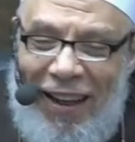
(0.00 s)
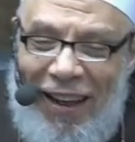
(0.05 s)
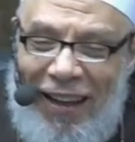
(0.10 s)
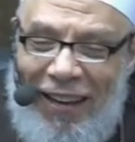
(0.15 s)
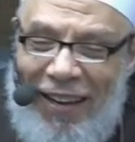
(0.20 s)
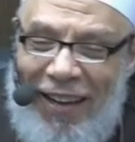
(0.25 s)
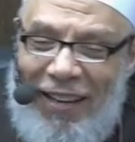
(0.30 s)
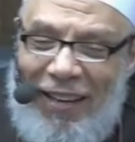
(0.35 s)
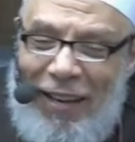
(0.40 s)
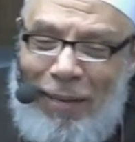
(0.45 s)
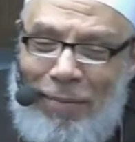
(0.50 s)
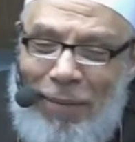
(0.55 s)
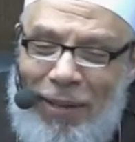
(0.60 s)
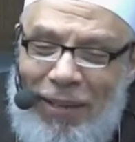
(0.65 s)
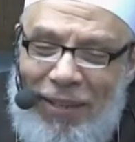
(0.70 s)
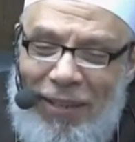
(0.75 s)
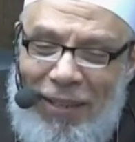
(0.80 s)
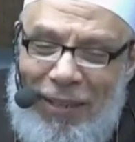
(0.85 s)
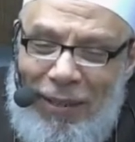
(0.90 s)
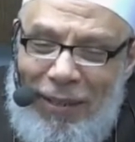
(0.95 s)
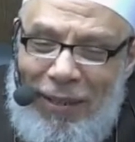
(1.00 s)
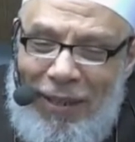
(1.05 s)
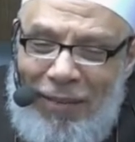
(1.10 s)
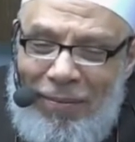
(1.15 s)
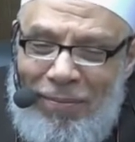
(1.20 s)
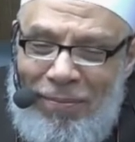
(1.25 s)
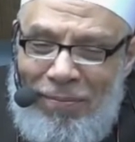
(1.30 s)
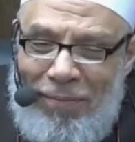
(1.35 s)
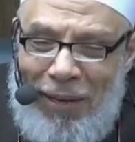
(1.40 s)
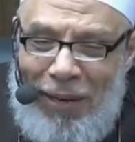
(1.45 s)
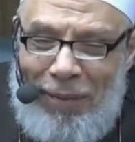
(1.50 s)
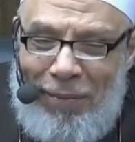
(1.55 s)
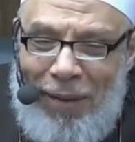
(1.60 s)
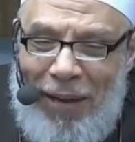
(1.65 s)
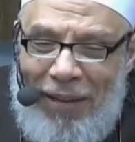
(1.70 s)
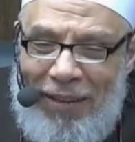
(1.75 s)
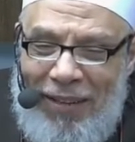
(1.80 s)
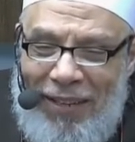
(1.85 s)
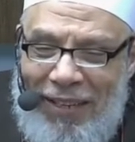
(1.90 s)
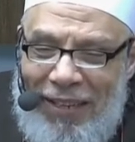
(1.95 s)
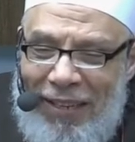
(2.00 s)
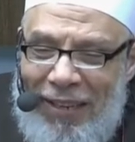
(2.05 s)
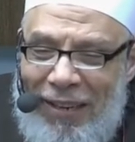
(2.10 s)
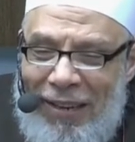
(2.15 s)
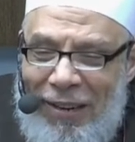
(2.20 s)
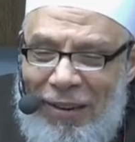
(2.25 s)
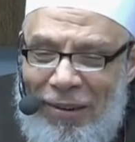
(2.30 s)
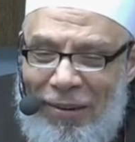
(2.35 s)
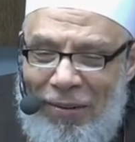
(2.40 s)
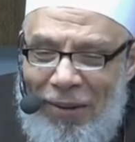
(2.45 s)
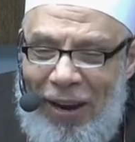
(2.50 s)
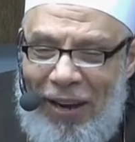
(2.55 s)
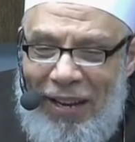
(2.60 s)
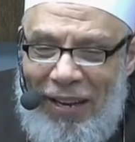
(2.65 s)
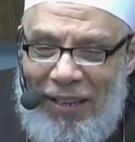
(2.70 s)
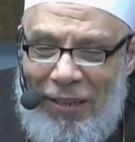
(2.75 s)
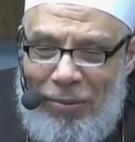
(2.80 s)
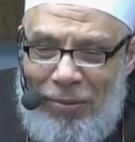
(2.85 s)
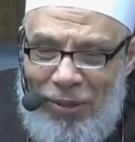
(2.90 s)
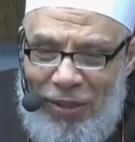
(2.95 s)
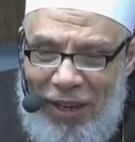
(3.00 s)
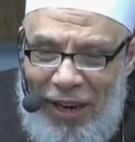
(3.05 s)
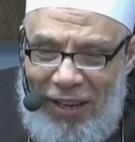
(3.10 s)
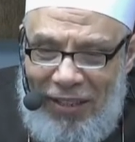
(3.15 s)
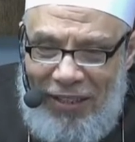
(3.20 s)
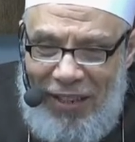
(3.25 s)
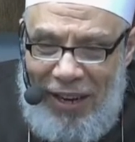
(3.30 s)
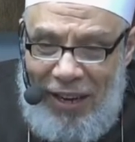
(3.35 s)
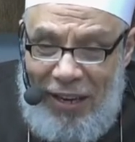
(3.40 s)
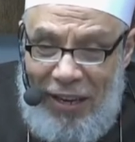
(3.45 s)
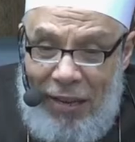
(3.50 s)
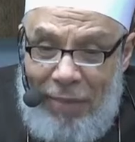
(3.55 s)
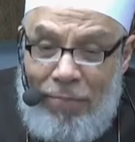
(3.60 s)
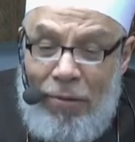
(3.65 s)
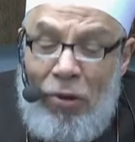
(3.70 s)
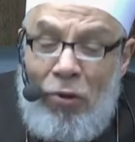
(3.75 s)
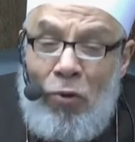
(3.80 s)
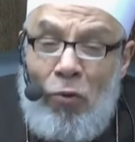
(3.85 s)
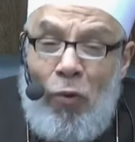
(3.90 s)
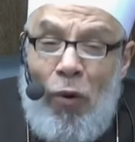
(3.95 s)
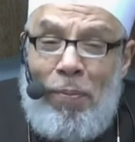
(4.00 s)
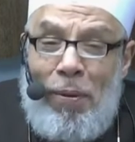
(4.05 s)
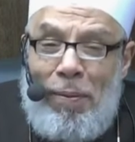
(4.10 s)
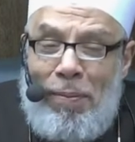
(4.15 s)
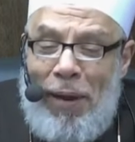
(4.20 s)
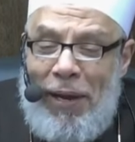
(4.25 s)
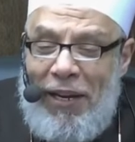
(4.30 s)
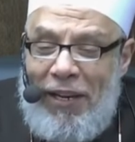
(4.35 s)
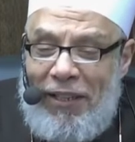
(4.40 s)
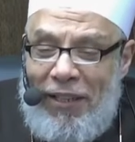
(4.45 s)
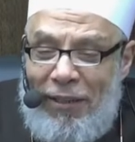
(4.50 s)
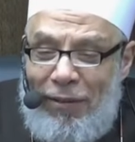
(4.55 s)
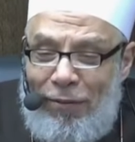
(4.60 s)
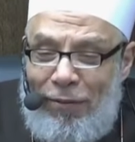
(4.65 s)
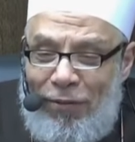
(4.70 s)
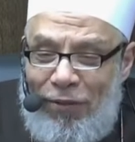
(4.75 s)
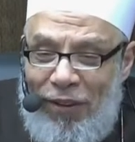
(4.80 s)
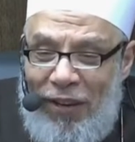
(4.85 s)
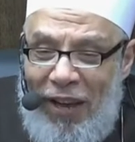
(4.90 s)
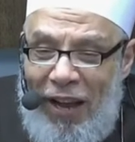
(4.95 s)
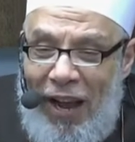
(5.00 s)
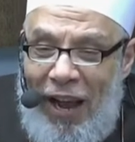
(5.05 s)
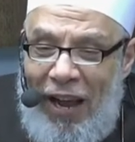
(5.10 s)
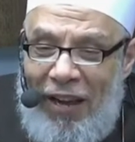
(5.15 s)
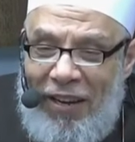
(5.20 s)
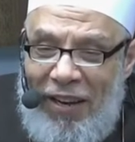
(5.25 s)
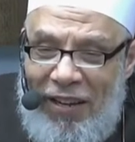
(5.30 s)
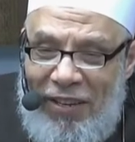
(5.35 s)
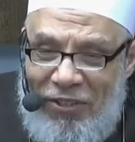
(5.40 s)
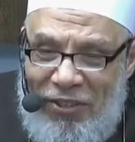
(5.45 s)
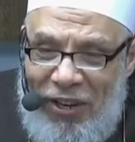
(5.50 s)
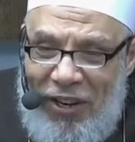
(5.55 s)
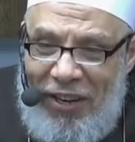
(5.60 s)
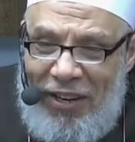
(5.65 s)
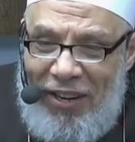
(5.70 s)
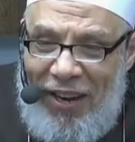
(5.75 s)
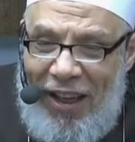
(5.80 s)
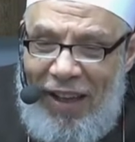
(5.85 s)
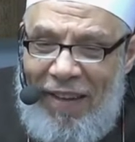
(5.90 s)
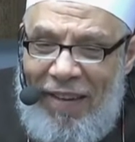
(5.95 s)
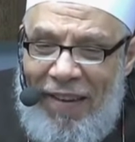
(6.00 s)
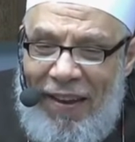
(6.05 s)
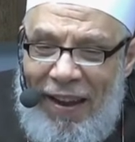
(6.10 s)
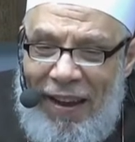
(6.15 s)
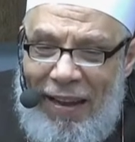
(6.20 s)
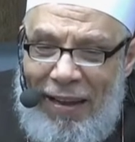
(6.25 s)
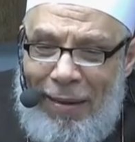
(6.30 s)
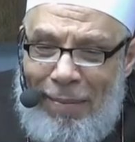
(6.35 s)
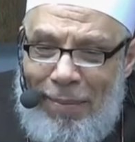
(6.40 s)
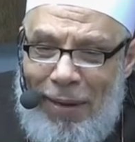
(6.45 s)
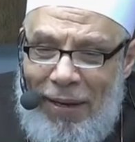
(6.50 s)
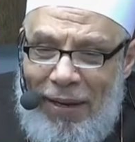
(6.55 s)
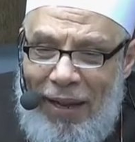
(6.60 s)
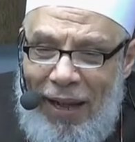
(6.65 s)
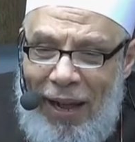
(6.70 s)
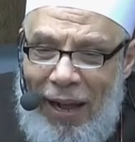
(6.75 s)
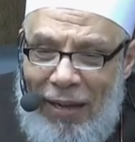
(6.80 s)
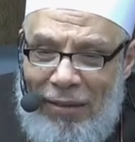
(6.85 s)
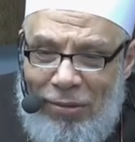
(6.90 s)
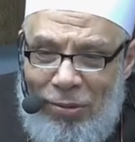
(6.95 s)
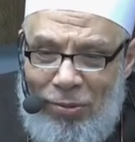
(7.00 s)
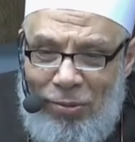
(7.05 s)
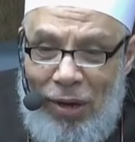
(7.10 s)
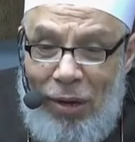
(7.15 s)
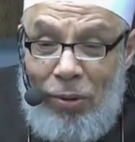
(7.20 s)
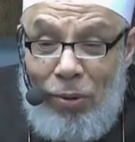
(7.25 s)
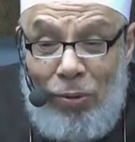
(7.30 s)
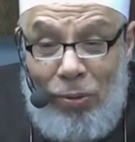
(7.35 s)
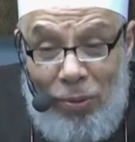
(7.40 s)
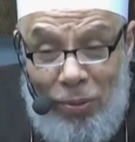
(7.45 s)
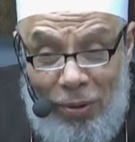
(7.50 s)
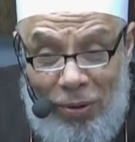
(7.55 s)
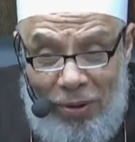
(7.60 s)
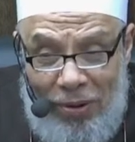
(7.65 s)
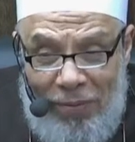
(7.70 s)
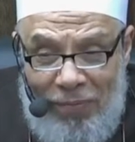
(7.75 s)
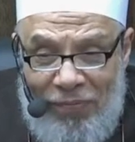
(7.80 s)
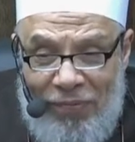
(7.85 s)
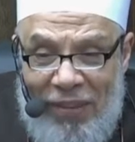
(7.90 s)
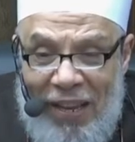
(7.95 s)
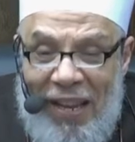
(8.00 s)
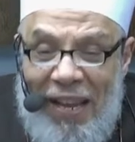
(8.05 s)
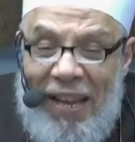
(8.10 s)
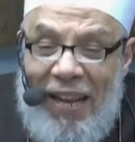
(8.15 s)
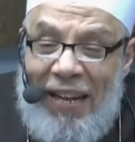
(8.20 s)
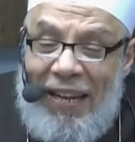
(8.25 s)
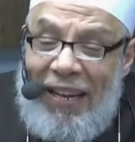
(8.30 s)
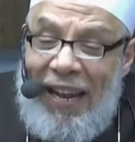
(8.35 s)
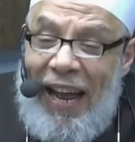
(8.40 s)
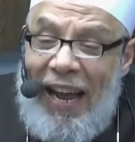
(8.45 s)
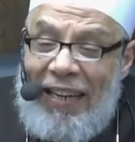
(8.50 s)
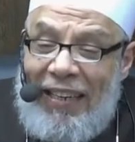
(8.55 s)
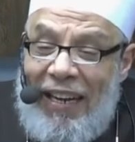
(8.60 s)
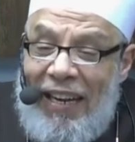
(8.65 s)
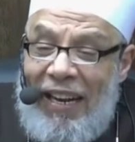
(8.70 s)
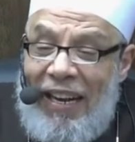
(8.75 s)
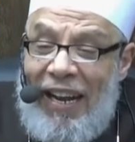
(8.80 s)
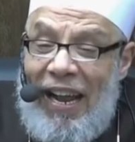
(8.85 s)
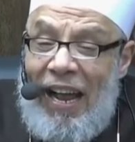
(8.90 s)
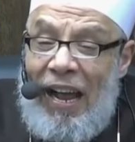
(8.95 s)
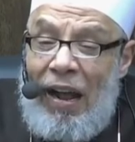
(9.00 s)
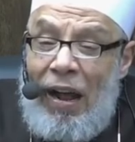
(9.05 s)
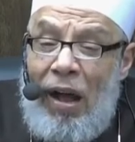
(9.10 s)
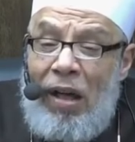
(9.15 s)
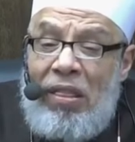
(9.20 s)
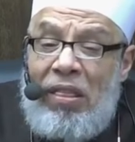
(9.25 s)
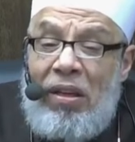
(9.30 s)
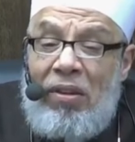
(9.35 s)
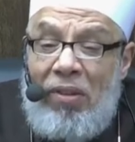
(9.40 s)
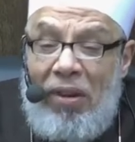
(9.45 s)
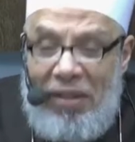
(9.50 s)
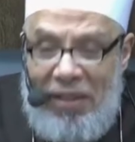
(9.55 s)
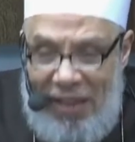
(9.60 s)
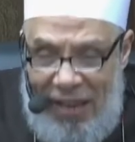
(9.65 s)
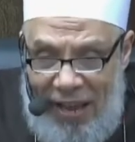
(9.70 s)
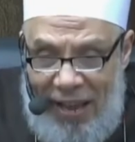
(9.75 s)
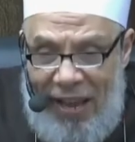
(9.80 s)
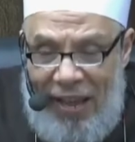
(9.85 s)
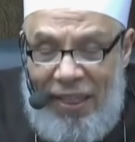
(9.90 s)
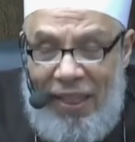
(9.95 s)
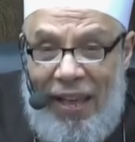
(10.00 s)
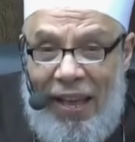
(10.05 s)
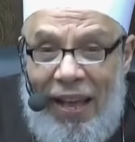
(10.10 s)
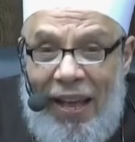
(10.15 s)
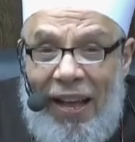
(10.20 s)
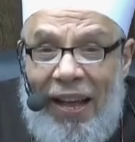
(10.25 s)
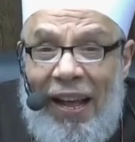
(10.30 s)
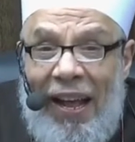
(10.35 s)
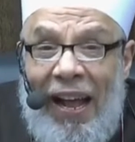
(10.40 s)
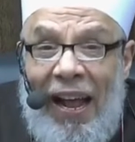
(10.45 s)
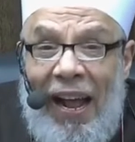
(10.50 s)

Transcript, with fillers: على نعمته بعباده وعلى توسعته عليهم وببيت في أعلى الجنة لمن حسن خلقه لكن لا أثر لهذا